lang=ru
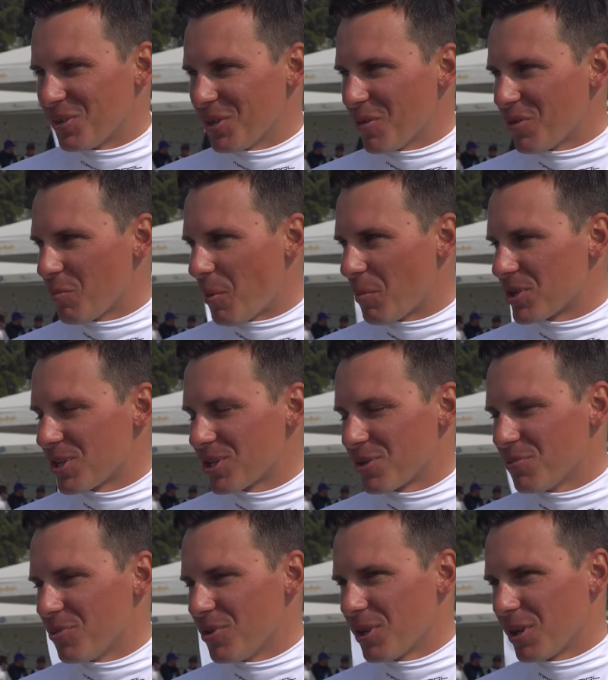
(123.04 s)
итоги вот по
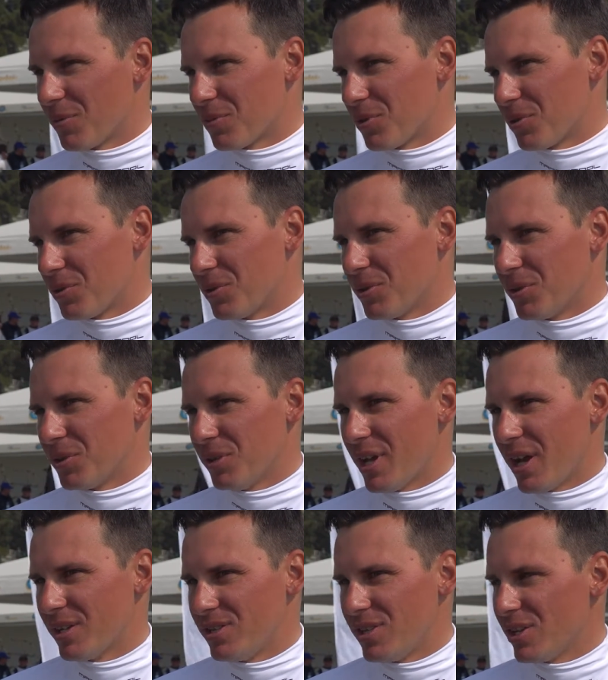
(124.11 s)
прошедшим гонкам, то
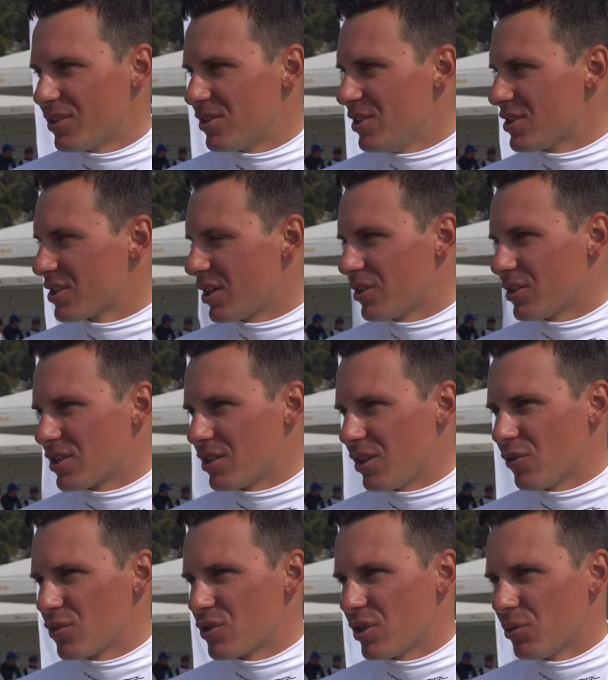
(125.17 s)
да, день, дни склад,
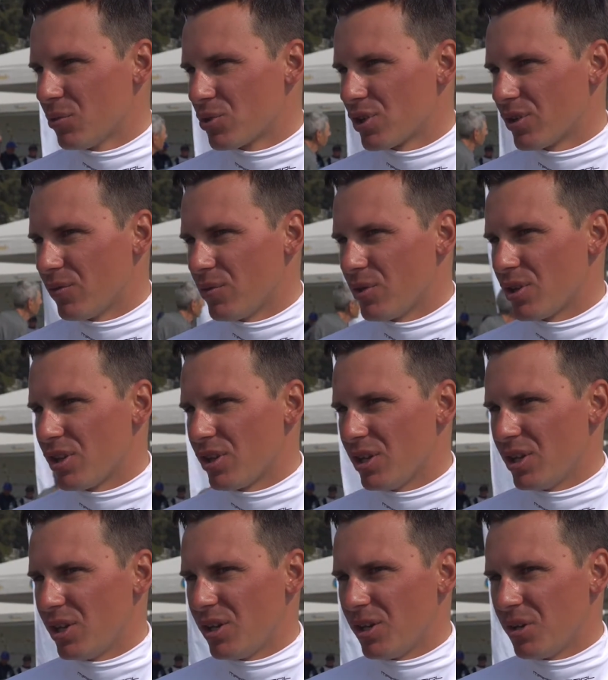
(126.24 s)
складываются лучше, вот,
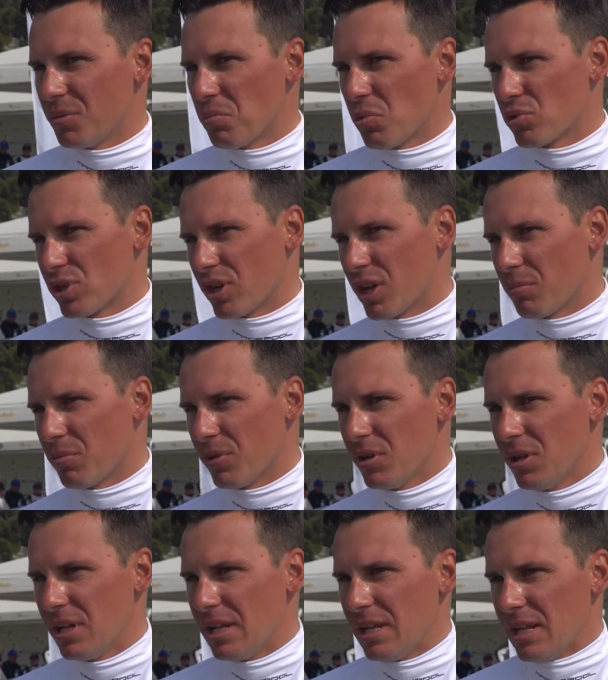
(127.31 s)
и мы уже как бы
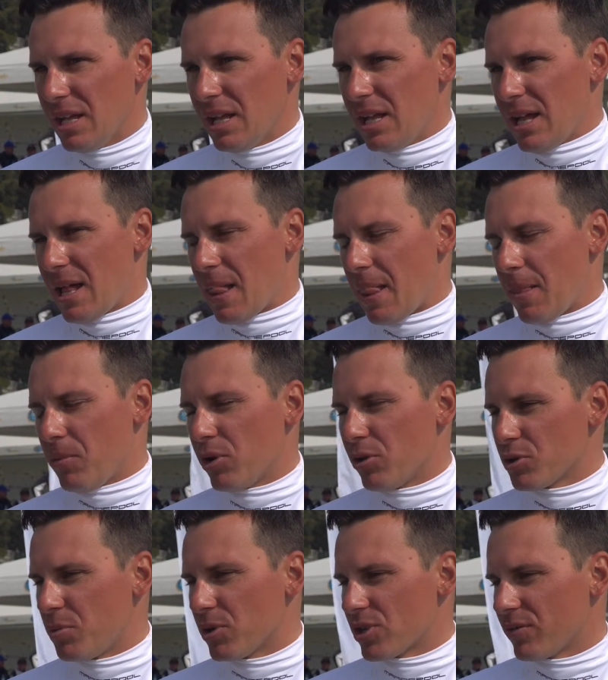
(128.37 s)
Э, более
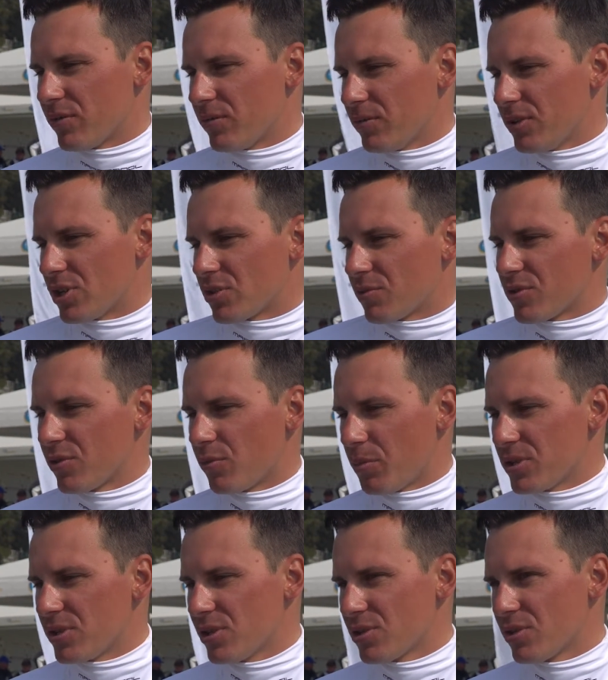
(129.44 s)
успешно выдерживаем свою
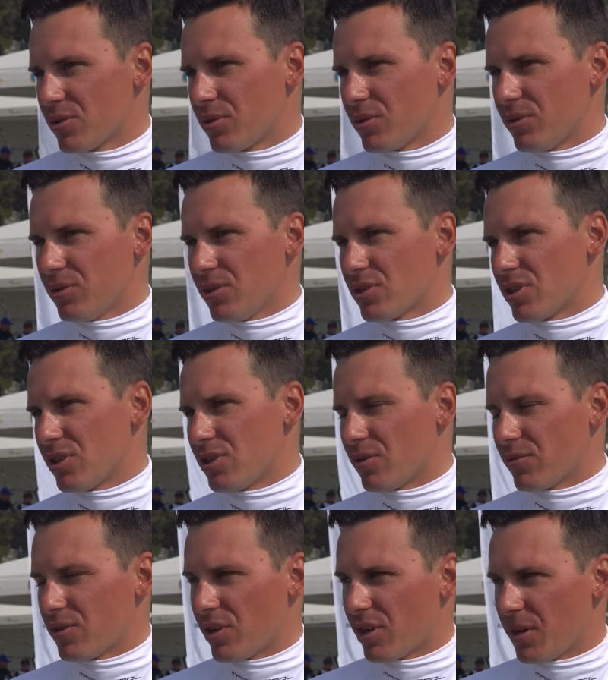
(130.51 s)
позицию, нежели
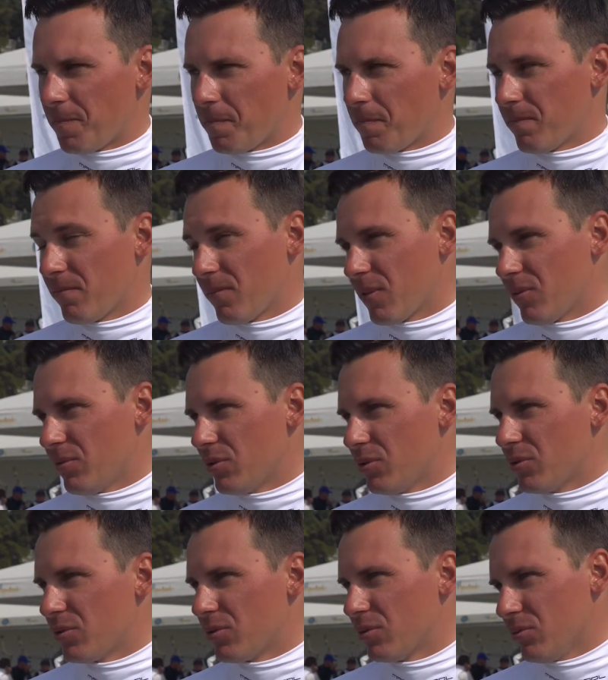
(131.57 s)
чем вчера. Вот.
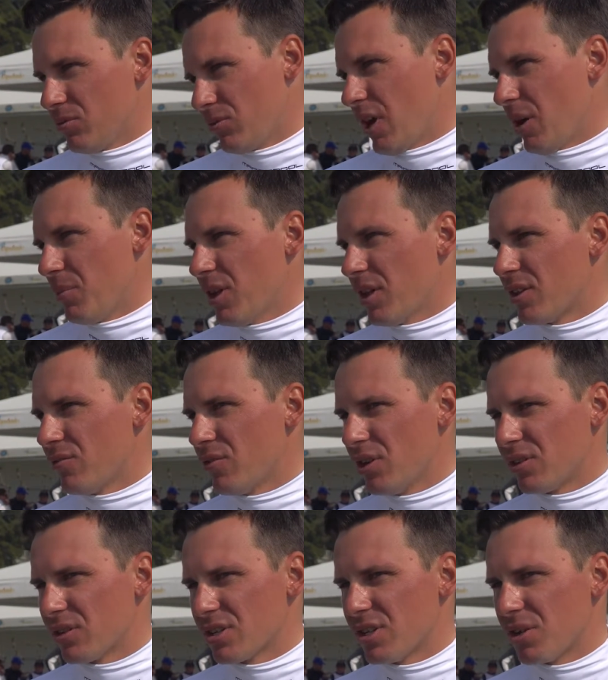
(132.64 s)
Ну, как бы я
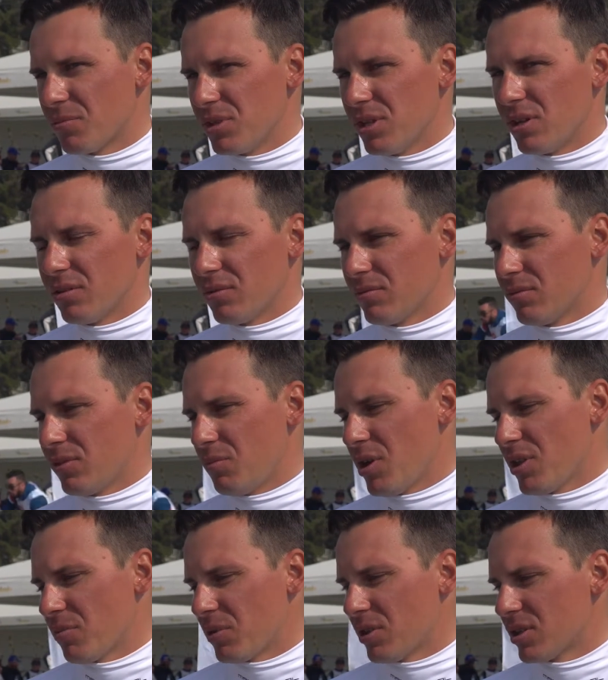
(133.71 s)
доволен на самом деле.
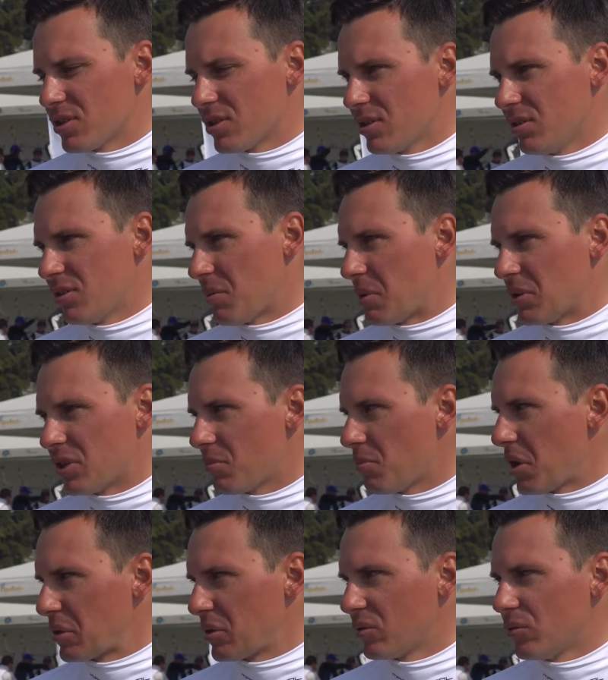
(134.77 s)
Ребята молодцы, там
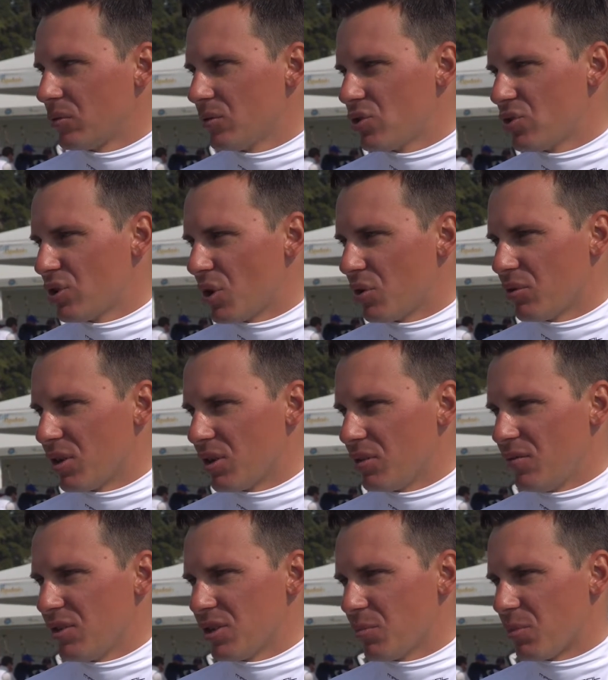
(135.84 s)
отрабатывают, считаю, на
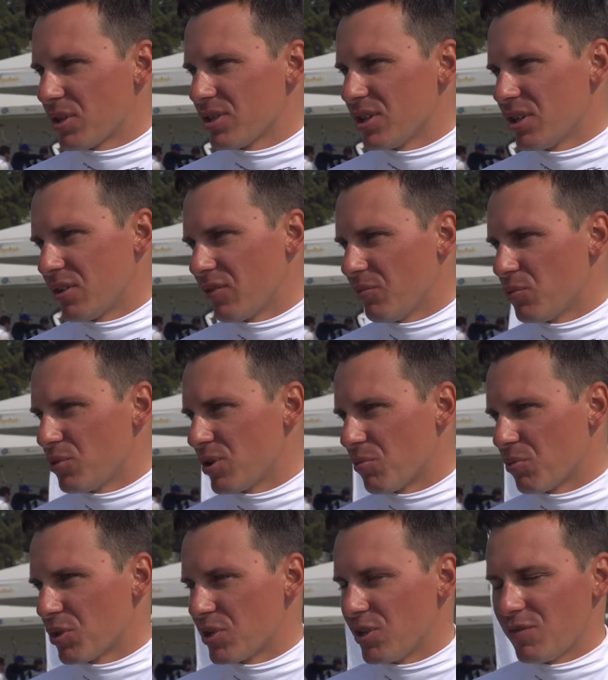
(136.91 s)
200%. Пусть
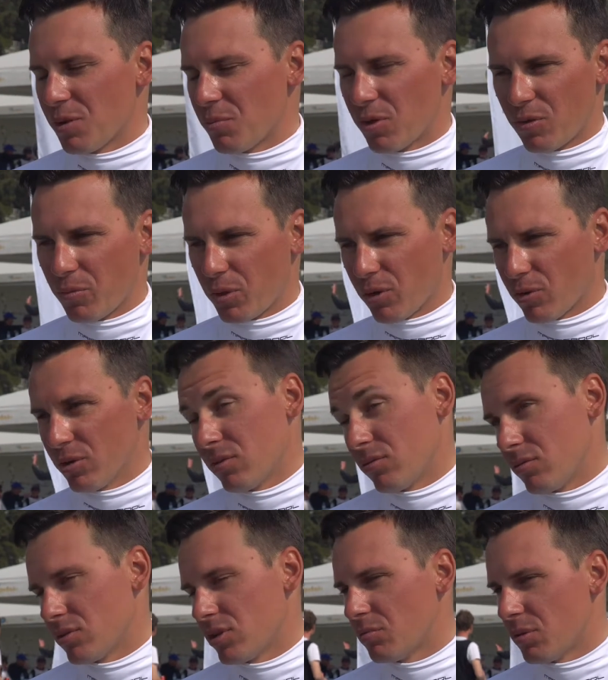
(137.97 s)
там у нас не все первые приходы,
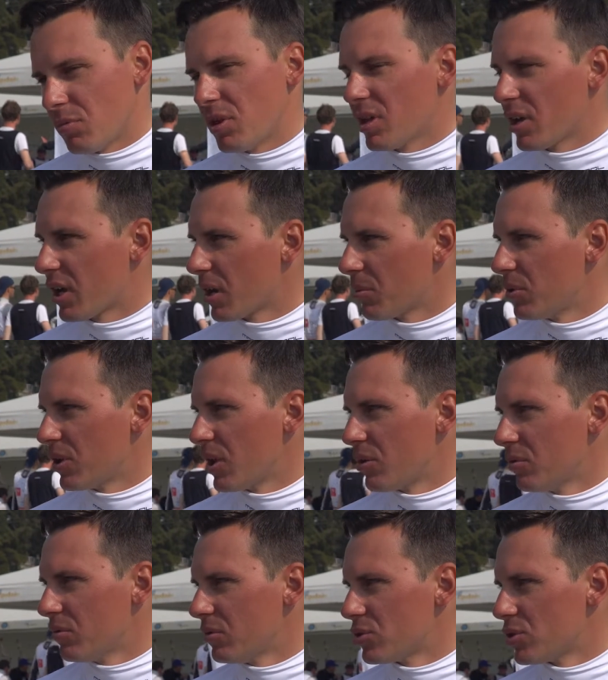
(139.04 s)
но тем не менее, как бы
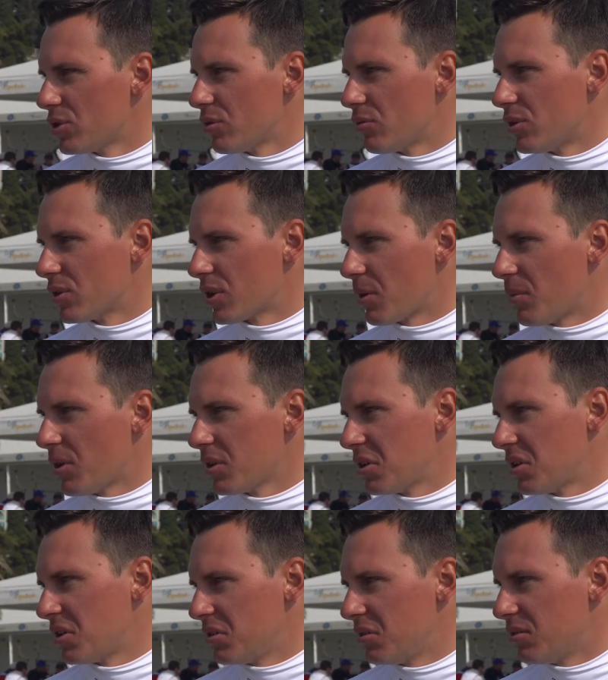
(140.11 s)
я очень доволен
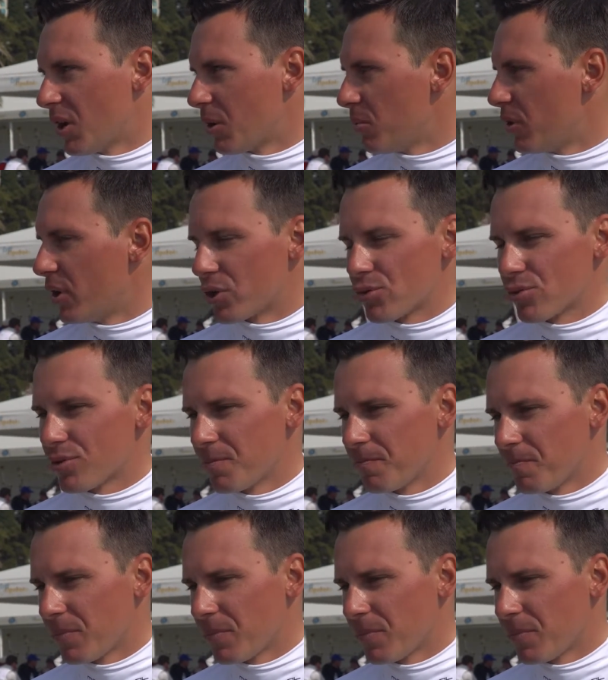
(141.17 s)
командой и как бы горжусь.